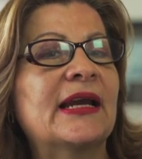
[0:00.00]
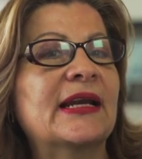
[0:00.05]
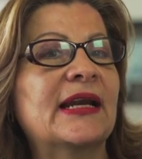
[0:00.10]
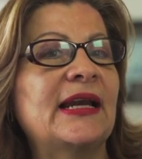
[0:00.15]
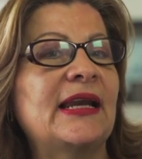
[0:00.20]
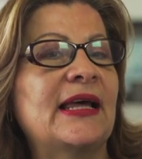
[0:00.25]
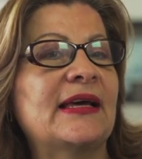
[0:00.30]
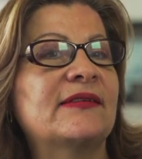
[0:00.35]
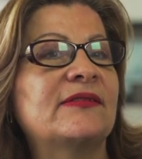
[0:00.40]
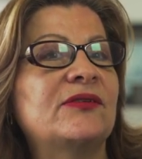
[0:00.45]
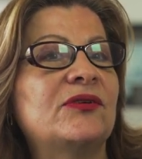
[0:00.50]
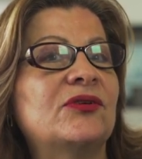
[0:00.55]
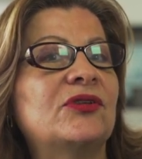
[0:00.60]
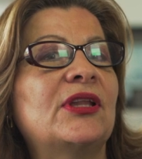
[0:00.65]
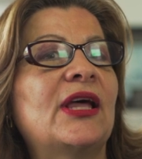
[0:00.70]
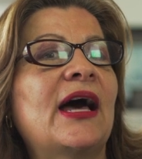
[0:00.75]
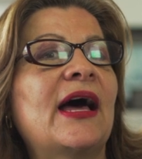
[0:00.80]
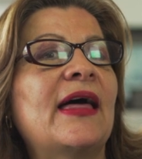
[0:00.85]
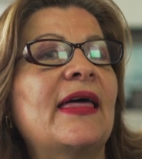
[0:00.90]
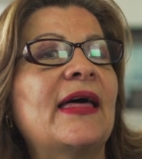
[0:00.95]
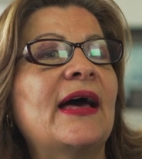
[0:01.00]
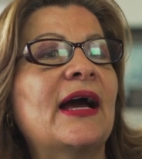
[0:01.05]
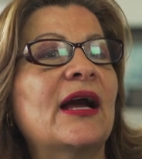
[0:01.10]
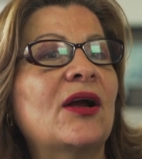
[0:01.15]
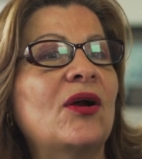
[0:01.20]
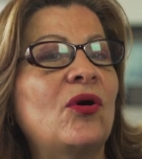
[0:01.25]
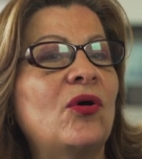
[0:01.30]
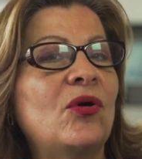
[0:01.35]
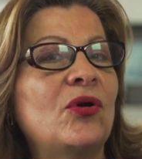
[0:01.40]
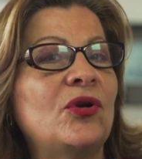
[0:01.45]

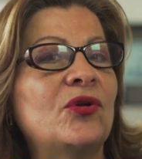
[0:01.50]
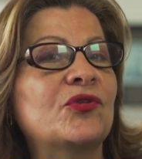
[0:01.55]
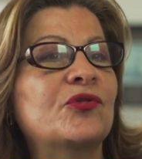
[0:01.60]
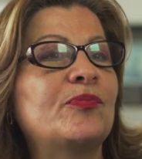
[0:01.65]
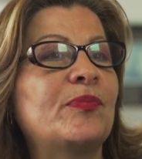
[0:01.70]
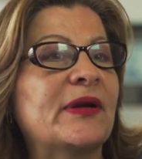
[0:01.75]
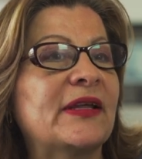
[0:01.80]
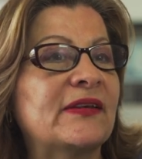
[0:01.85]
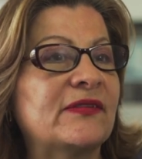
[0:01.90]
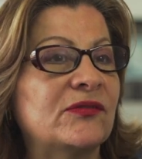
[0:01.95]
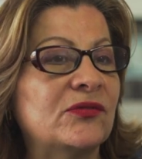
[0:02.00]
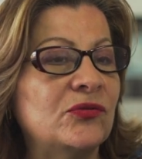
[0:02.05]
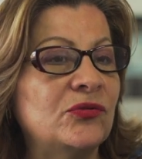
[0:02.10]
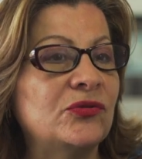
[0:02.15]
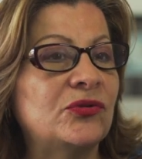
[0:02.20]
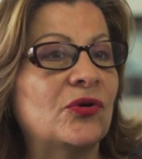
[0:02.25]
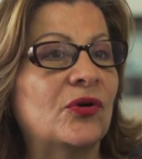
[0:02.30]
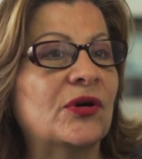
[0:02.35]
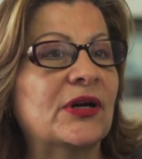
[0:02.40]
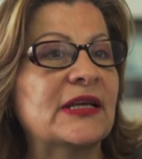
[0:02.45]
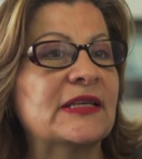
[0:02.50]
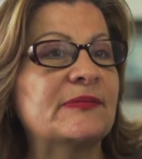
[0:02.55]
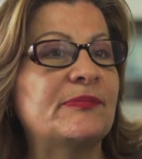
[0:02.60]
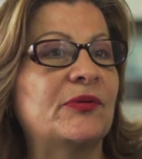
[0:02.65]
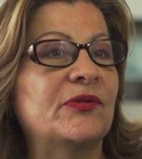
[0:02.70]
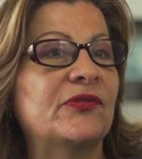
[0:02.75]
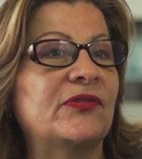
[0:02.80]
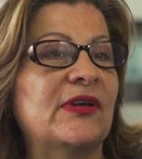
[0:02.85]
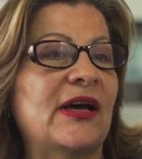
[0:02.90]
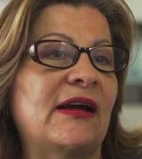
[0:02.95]
relacionada con los presuntos
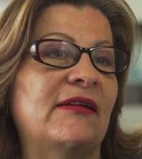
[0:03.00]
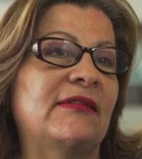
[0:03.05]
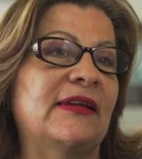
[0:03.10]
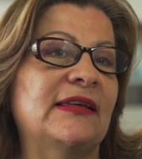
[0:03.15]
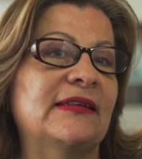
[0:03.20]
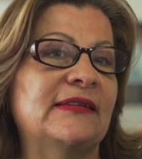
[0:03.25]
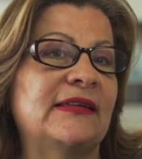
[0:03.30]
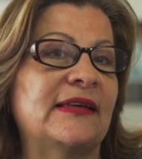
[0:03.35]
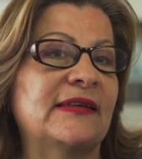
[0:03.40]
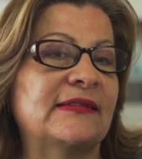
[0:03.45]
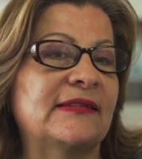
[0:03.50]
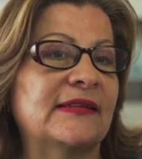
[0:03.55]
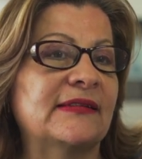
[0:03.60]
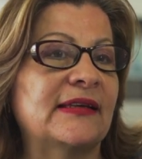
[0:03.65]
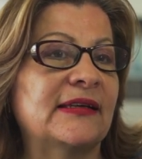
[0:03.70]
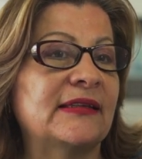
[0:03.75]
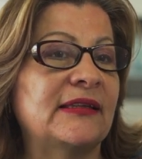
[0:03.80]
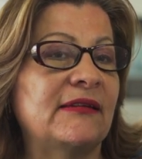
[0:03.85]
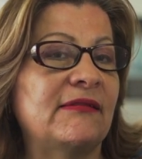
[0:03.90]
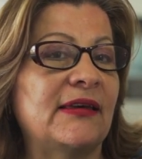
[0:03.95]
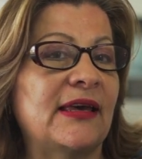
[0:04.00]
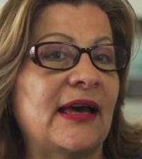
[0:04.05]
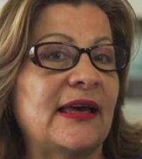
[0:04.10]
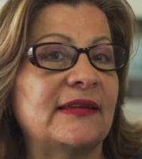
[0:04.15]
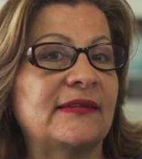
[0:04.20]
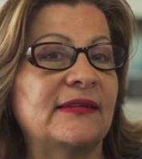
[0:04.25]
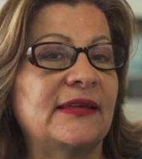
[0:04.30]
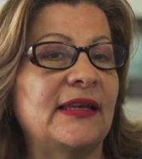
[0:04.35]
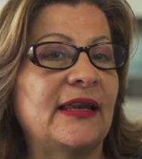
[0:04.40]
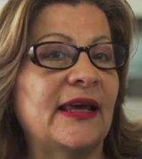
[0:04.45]
responsables de estas
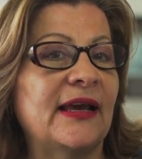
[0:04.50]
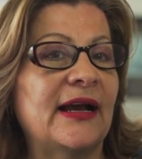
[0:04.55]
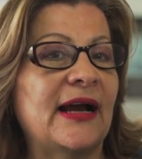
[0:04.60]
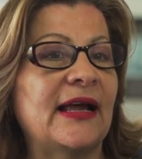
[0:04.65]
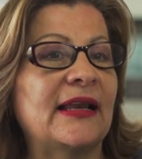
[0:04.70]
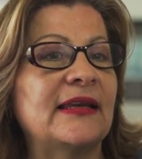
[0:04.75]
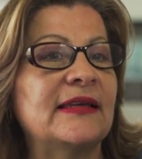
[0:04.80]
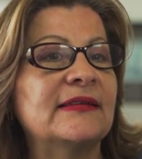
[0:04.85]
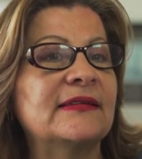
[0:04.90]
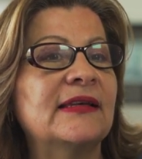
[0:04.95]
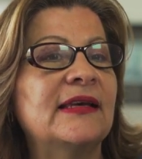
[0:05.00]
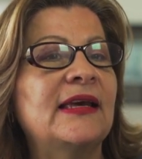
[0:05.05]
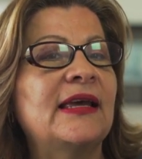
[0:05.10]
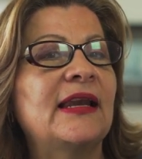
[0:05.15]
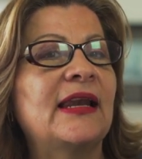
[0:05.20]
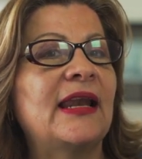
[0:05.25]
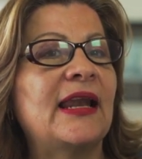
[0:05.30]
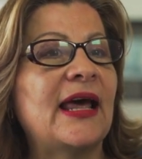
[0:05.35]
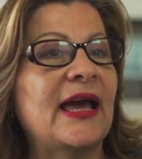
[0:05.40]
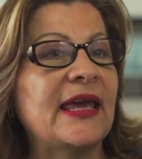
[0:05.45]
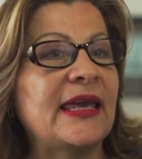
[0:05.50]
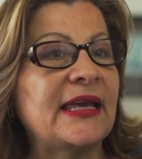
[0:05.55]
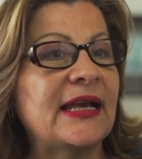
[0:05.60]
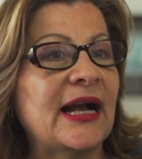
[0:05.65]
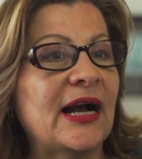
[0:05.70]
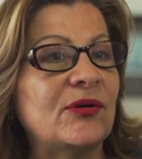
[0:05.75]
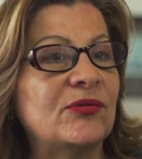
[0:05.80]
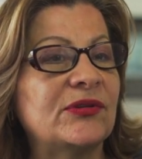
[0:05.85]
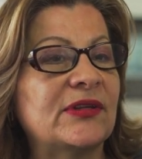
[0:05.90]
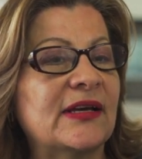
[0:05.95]
actividades ilegales, la
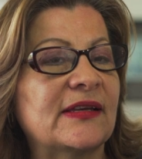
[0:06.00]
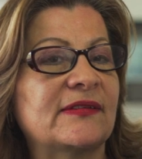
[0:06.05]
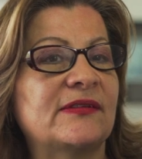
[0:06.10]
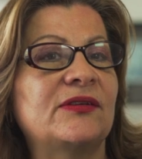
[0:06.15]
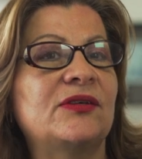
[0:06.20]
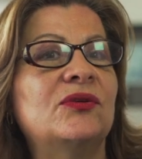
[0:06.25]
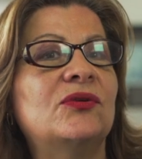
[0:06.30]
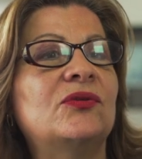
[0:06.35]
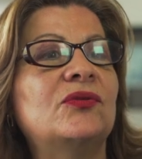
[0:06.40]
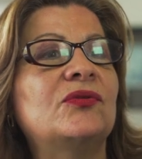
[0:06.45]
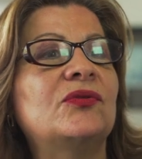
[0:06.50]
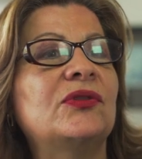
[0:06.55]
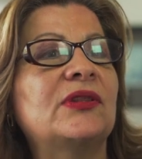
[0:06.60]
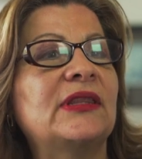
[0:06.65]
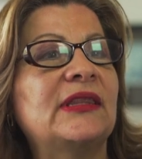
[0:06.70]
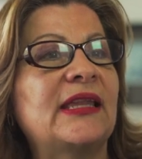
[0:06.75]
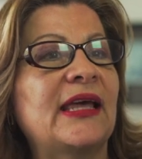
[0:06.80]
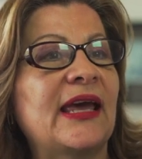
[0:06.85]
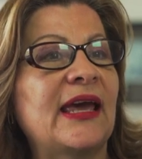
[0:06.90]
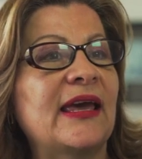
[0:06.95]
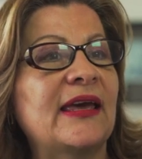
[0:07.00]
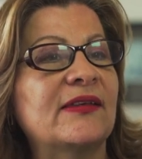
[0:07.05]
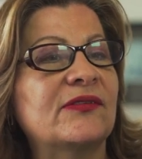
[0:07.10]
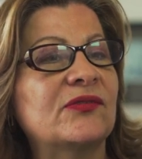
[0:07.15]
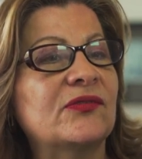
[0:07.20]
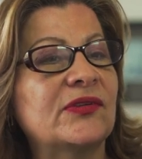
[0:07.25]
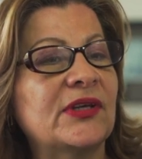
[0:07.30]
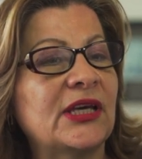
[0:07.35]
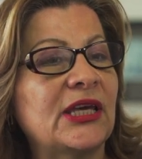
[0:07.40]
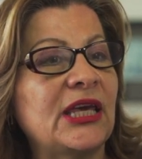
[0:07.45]
incautación de
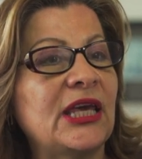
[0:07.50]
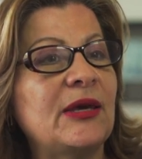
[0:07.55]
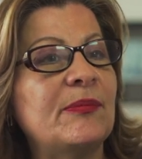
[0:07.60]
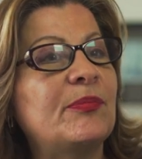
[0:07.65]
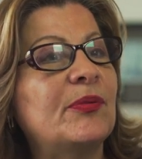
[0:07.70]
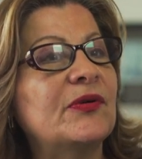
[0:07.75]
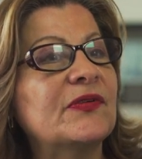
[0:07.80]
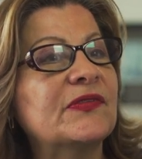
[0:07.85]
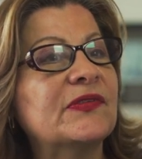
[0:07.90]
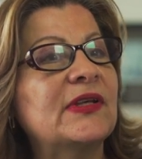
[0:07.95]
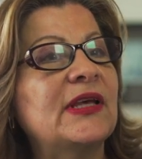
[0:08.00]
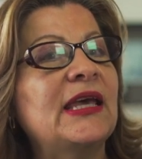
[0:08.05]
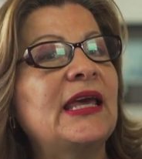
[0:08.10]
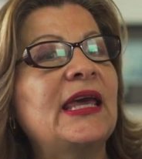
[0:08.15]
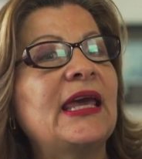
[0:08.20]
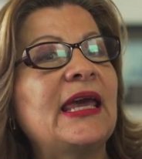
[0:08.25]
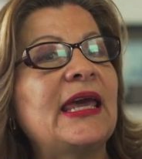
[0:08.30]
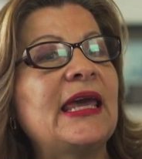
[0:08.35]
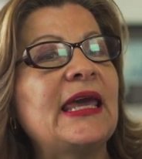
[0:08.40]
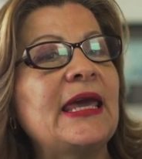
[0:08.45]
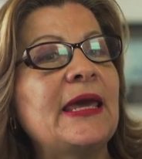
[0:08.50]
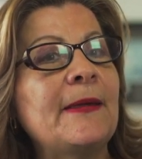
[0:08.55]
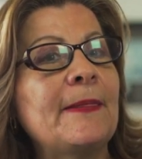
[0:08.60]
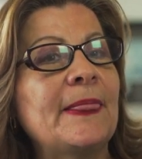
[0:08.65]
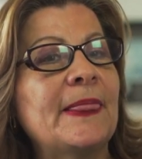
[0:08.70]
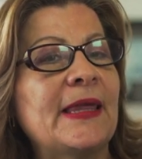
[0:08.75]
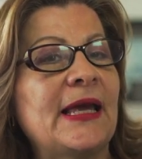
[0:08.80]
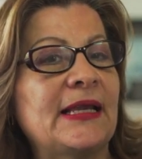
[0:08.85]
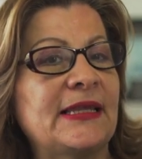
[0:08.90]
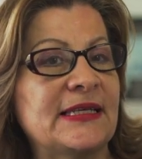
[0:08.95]
esos equipos y
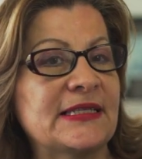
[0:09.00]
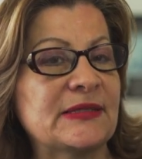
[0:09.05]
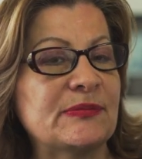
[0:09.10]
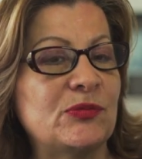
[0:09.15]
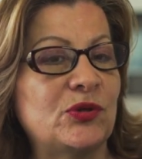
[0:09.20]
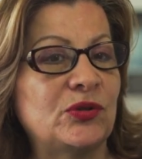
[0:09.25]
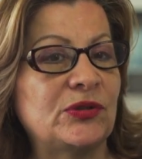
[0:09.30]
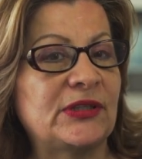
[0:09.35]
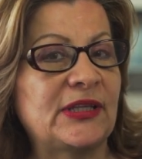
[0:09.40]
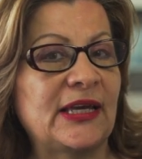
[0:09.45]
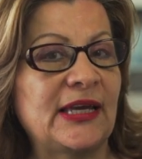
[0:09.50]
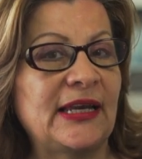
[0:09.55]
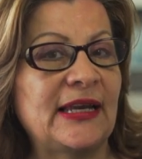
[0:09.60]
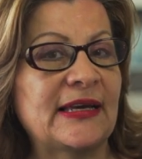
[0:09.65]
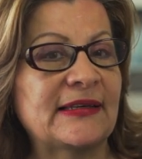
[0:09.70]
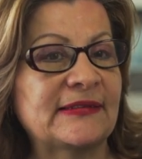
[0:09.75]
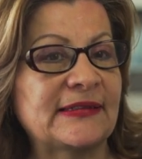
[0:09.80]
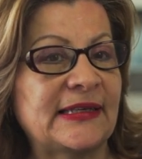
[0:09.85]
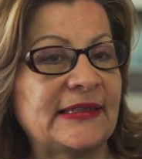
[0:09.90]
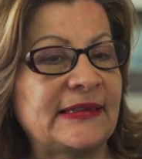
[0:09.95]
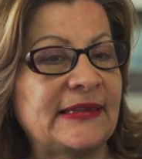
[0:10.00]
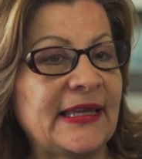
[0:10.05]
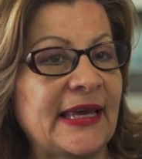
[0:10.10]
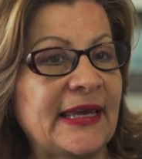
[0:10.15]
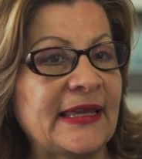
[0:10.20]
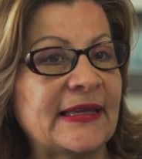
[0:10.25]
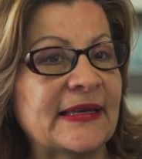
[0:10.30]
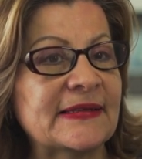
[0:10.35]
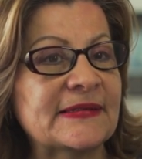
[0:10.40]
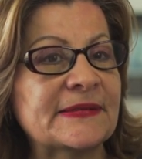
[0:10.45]
el desmonte de las
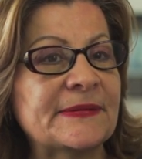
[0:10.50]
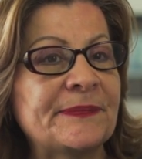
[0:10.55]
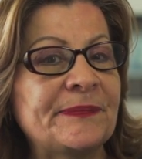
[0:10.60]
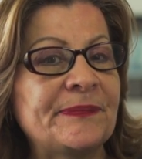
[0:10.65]
antenas.